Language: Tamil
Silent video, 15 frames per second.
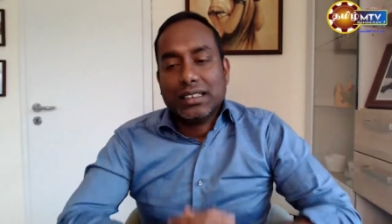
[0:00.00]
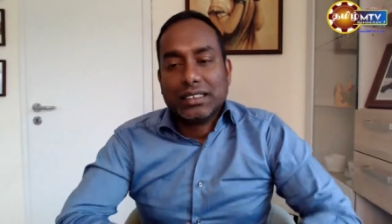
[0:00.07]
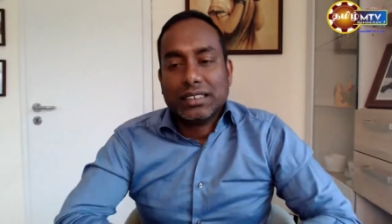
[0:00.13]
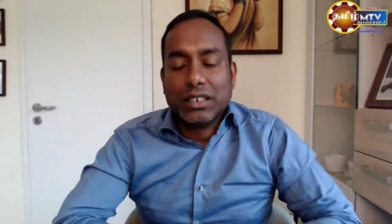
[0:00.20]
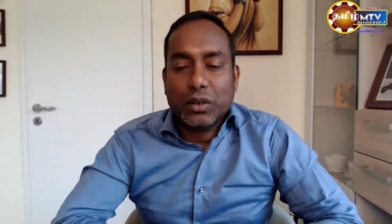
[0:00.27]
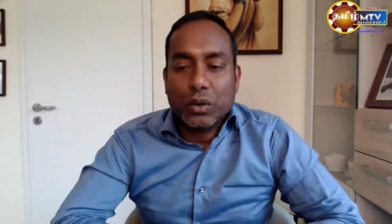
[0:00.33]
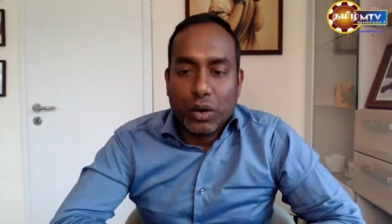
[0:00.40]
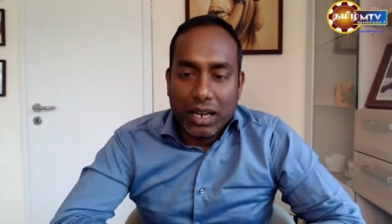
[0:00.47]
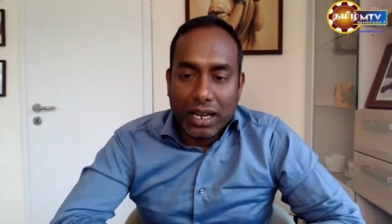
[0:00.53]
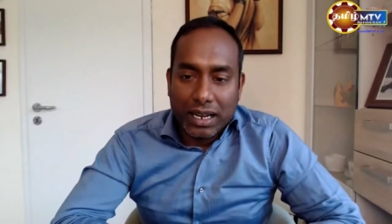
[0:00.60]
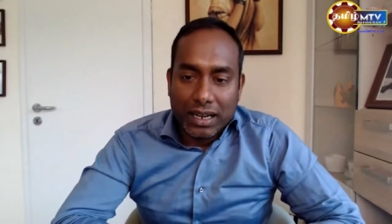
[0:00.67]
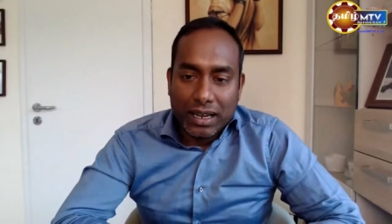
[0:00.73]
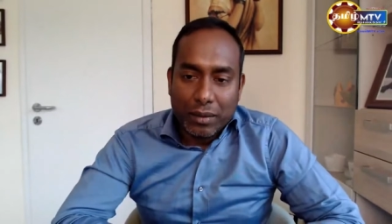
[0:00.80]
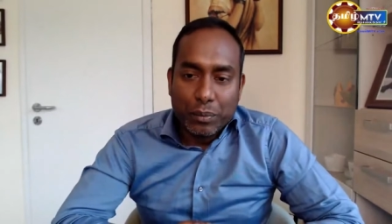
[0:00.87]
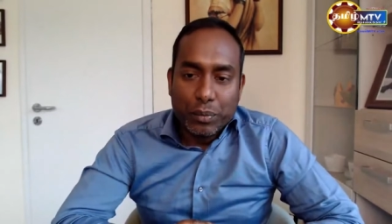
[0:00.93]

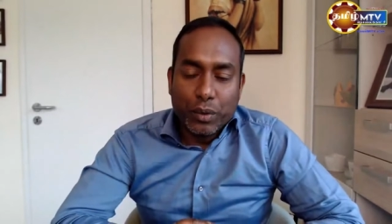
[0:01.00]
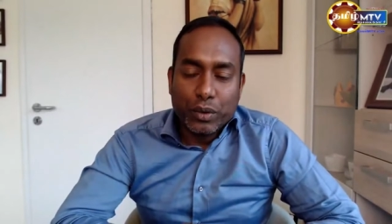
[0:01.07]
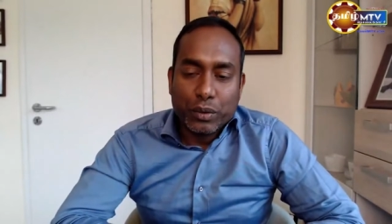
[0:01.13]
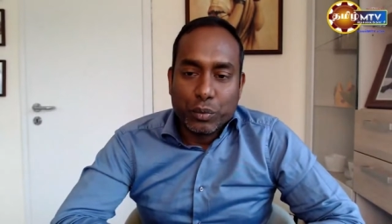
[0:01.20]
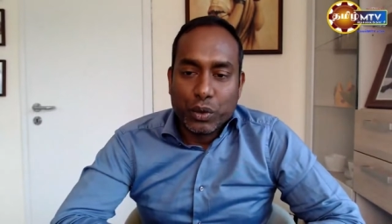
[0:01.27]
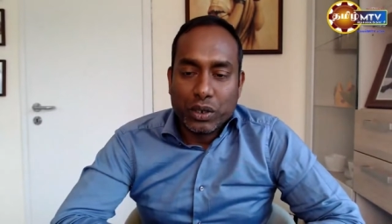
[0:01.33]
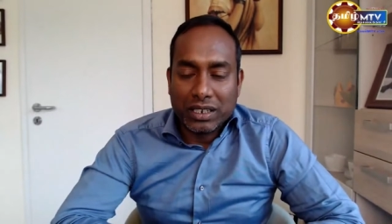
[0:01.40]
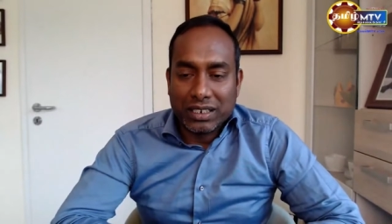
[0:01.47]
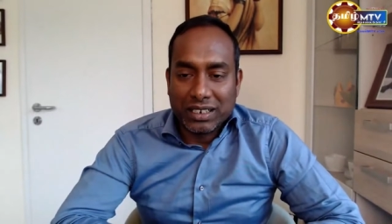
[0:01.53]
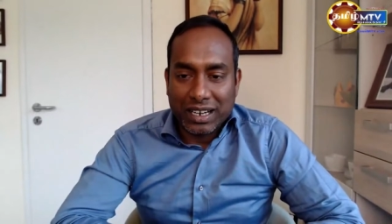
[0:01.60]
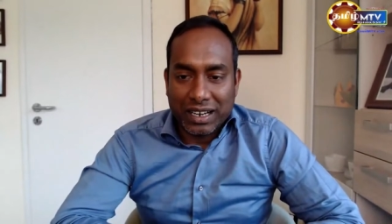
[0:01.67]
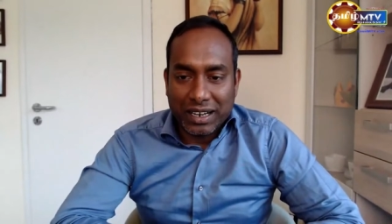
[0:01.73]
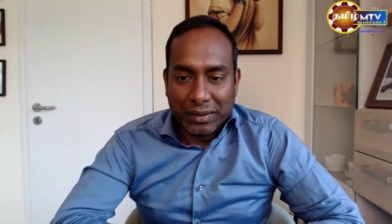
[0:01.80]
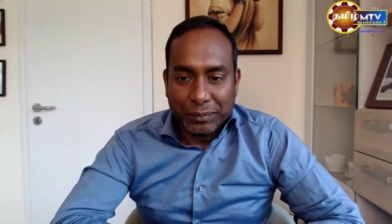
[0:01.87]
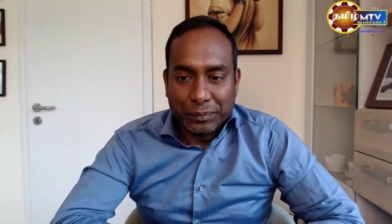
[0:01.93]
சிறுகுடலில் போய்
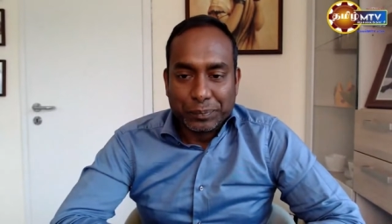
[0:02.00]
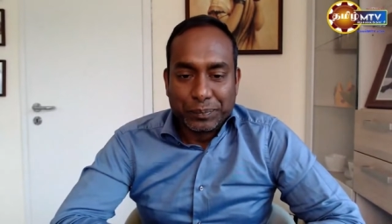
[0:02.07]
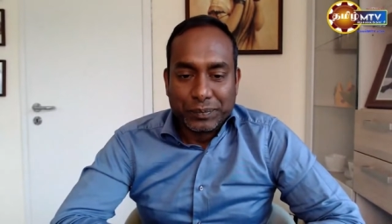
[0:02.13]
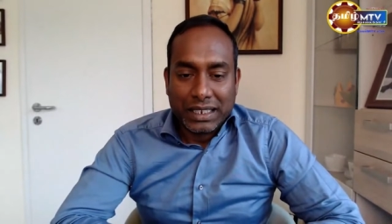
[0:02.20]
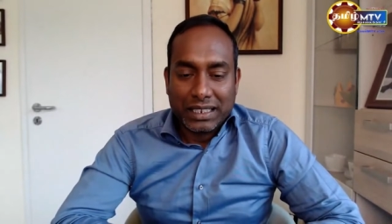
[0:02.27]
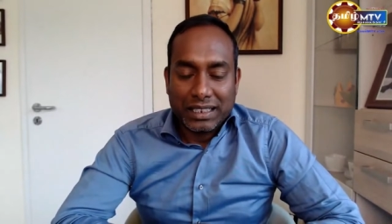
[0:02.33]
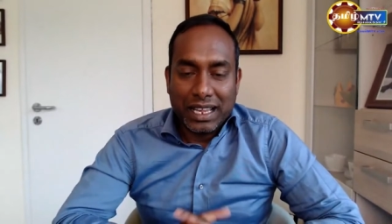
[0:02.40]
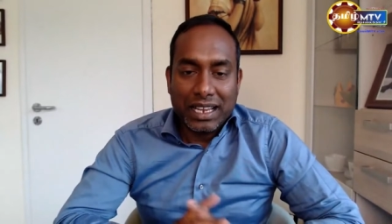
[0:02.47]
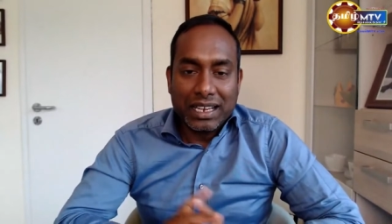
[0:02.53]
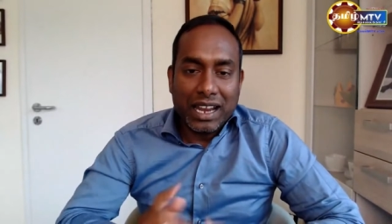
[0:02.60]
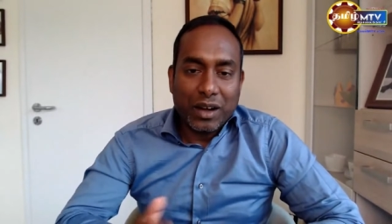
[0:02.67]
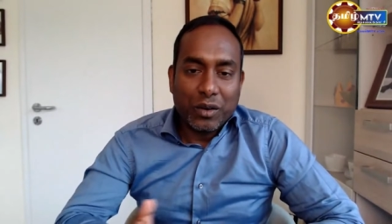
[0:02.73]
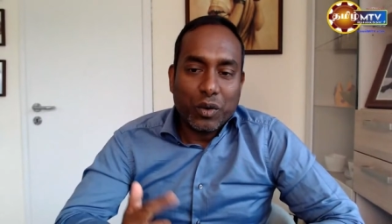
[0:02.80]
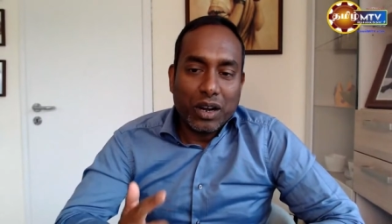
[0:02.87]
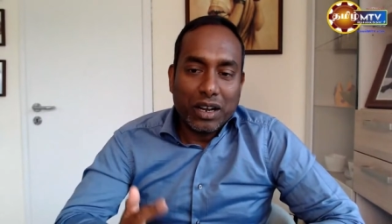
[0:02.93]
முடிகின்றன இதையும்
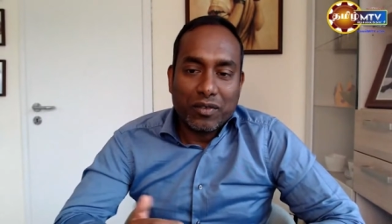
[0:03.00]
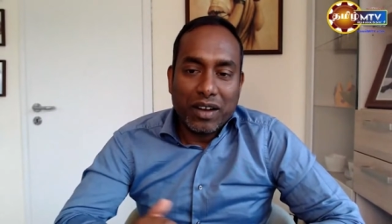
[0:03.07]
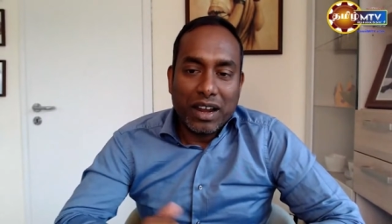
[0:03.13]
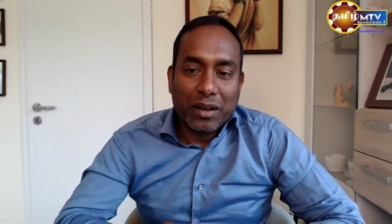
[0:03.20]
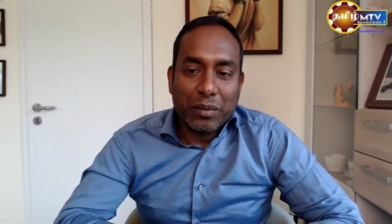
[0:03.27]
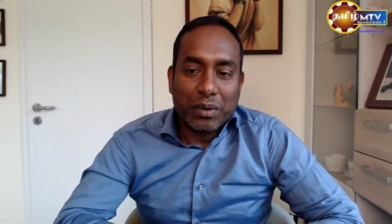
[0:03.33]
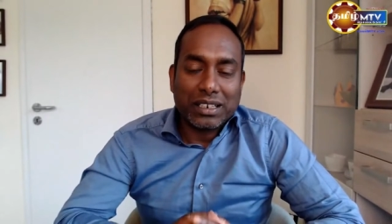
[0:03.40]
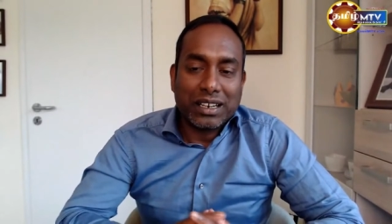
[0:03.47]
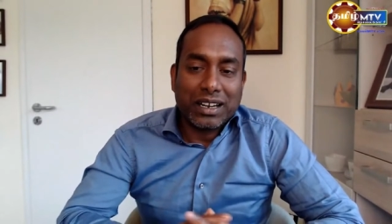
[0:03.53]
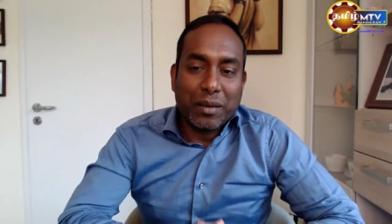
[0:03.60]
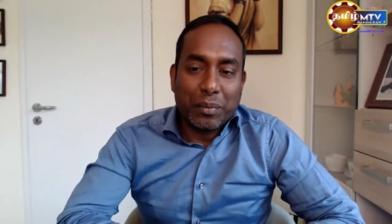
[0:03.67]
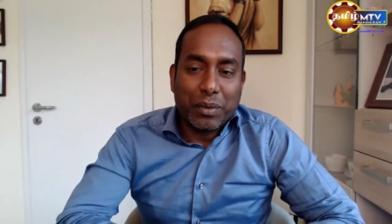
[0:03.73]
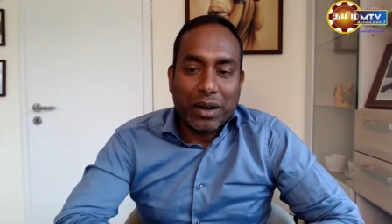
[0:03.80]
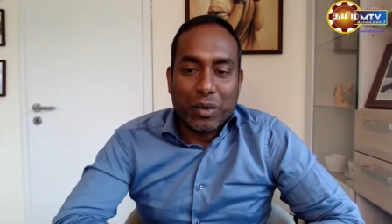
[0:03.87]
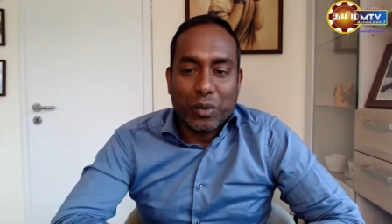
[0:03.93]
நான் உங்களுக்கு
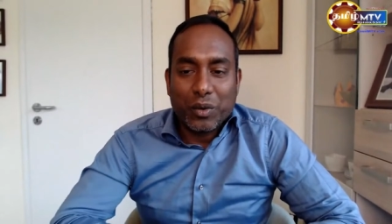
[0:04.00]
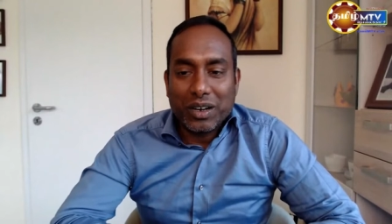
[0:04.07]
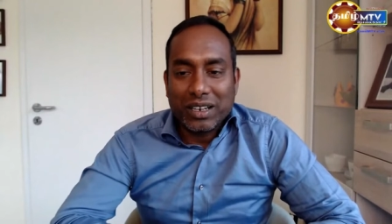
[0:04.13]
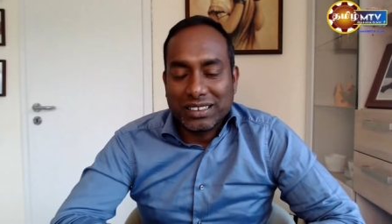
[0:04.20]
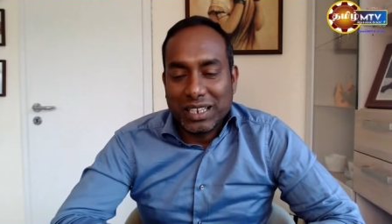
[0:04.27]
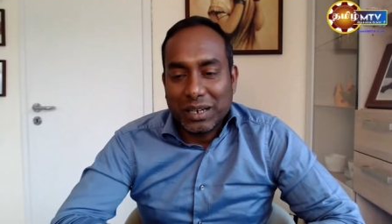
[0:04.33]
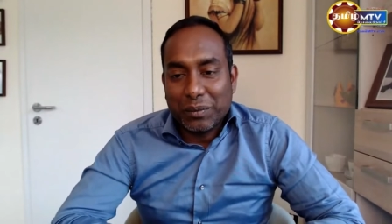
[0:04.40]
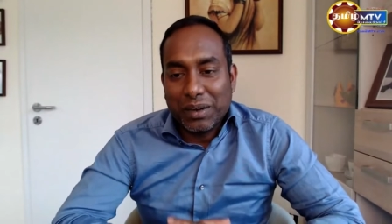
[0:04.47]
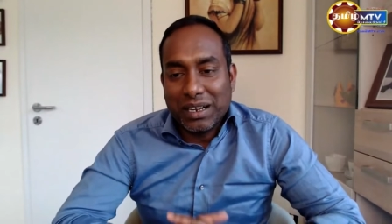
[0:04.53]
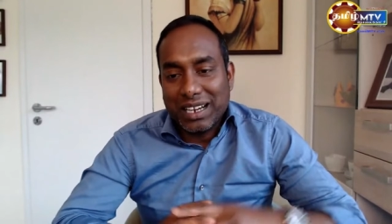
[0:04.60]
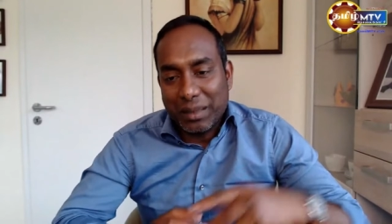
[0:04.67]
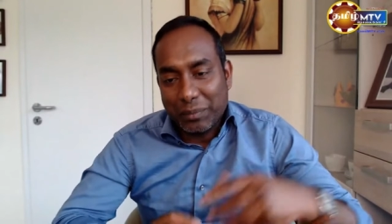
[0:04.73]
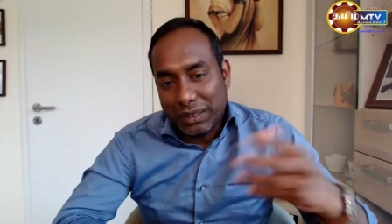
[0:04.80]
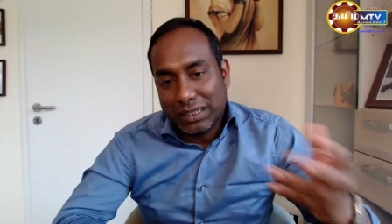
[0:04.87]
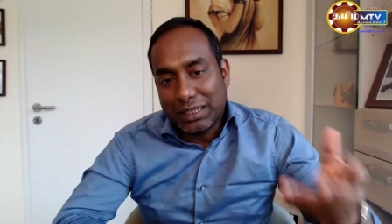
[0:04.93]
விளங்கப்படுத்தினா பிறகு உங்களுக்கு திரும்பி இந்த
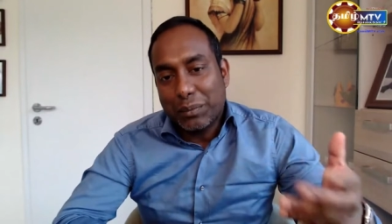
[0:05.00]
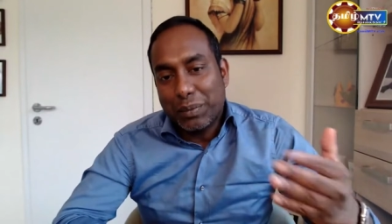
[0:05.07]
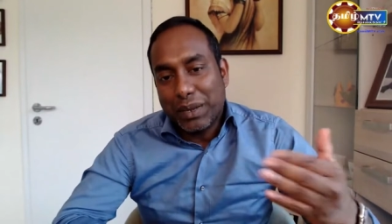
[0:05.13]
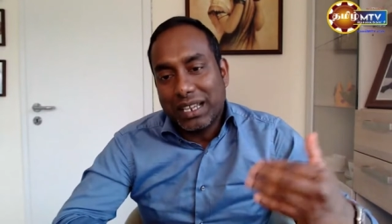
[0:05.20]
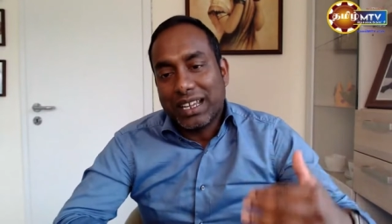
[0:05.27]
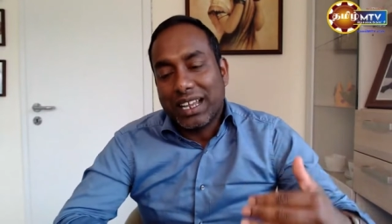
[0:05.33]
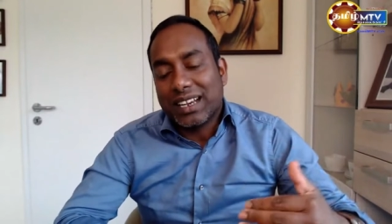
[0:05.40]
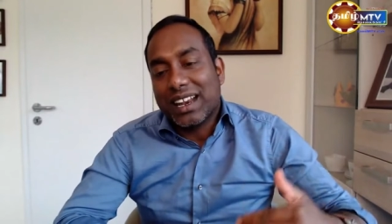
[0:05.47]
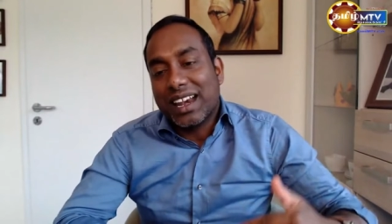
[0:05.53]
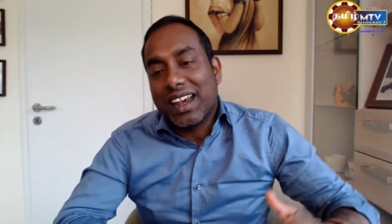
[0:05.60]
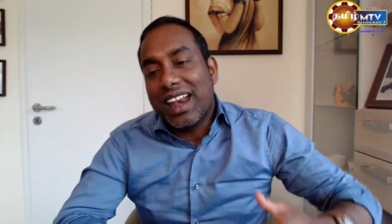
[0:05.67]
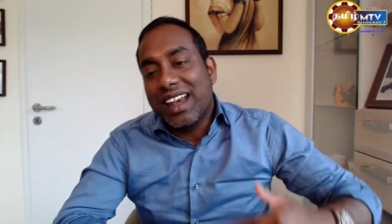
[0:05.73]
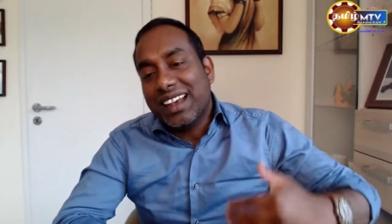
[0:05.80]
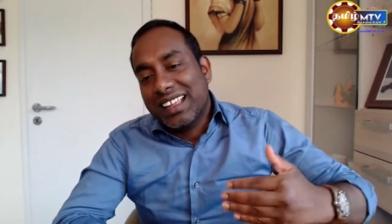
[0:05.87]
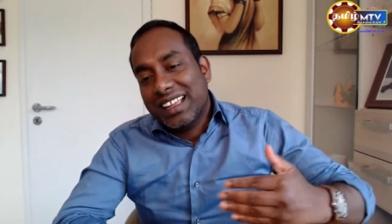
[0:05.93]
பித்தப்பை
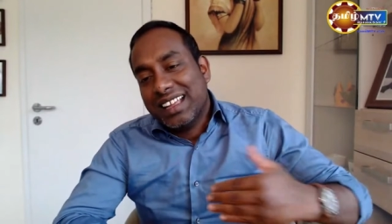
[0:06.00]
கற்களால்